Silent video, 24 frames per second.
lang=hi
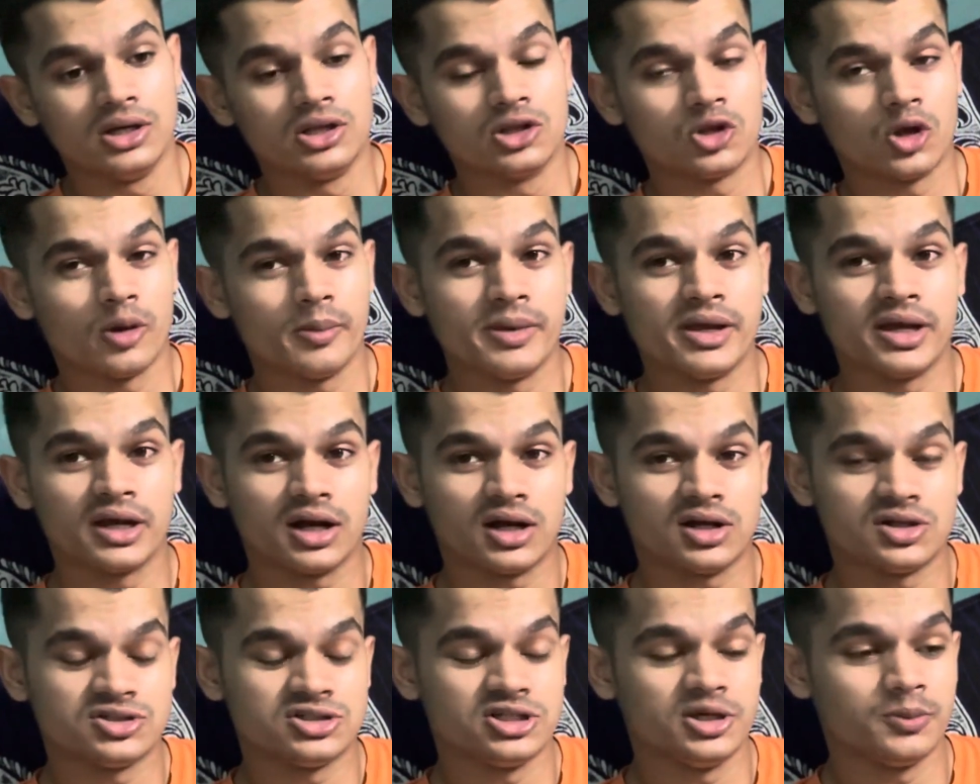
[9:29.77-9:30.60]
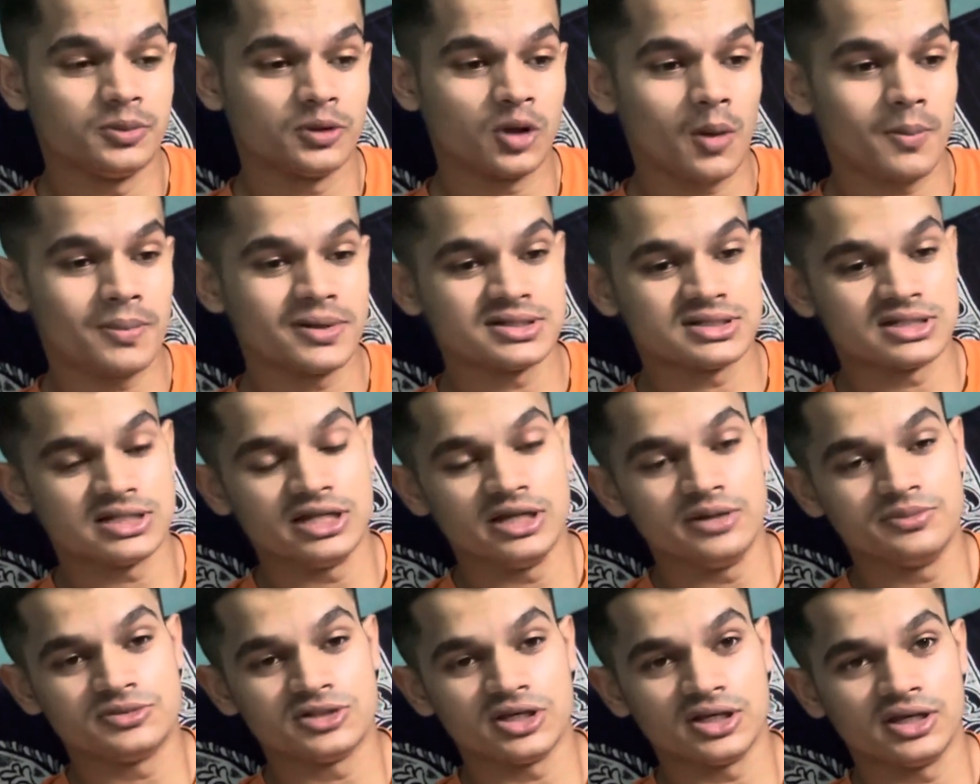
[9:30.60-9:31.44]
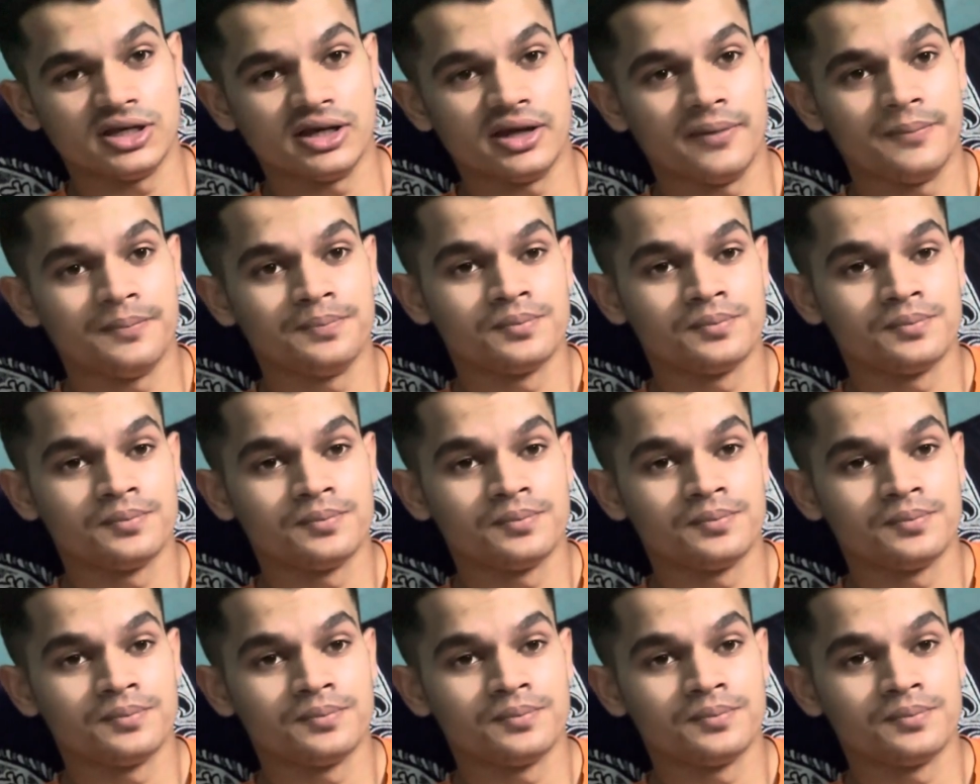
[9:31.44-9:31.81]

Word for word: तो हमें एक अच्छी प्रॉपर स्लीप चाहिए